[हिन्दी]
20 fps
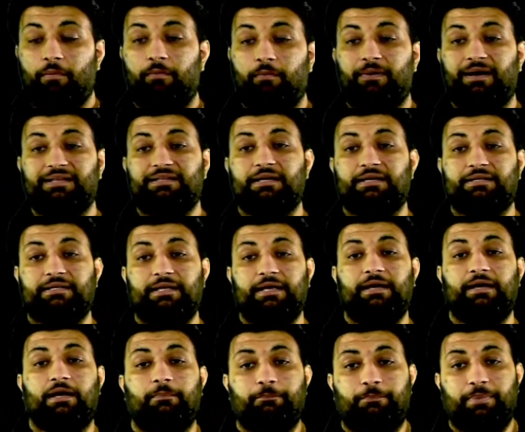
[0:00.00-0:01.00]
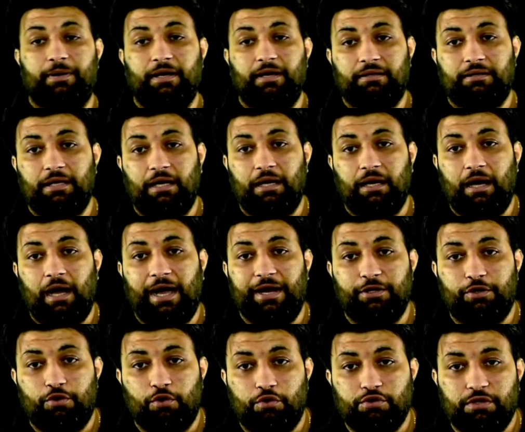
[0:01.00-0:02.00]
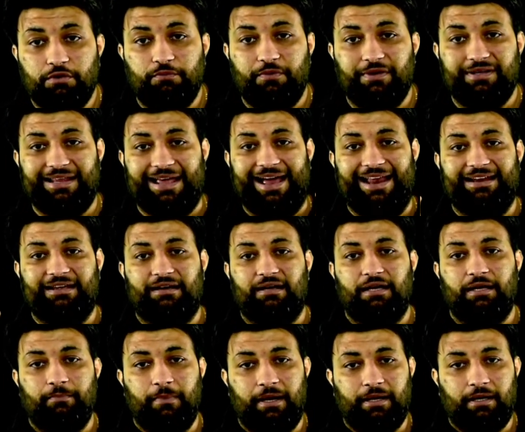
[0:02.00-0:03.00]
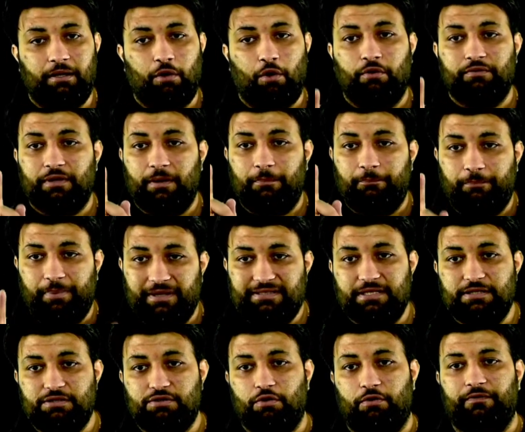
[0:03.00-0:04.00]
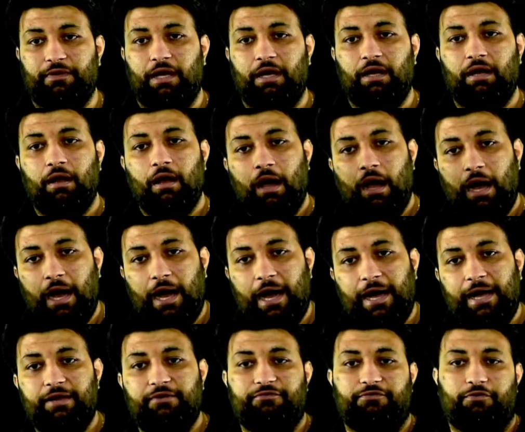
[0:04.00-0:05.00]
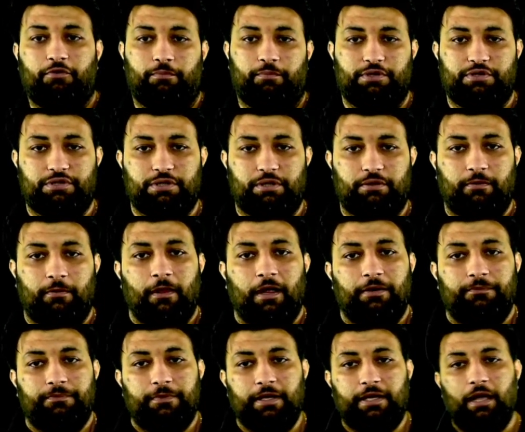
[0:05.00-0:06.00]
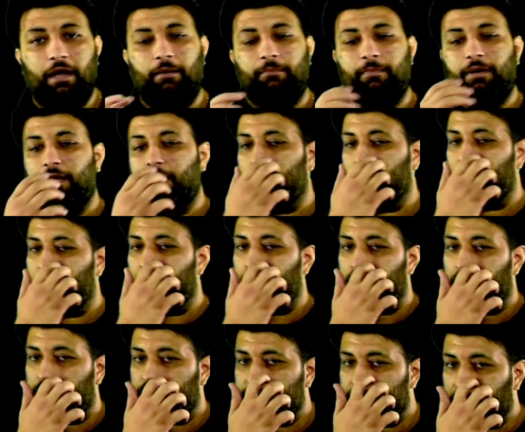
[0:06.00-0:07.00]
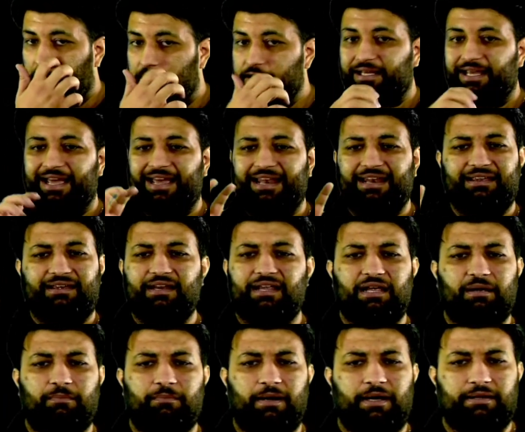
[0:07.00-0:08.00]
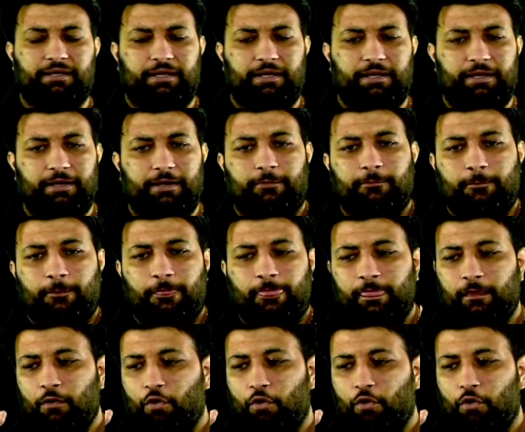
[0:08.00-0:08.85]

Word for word: अब हम बात करते हैं कंपेयर द हाइड्रोजन विद एल्कली मेटल ऑन द बेसिस ऑफ द आयन फॉर्मेशन देखिए हमने uh, जहां तक एल्कली की बात है ना यार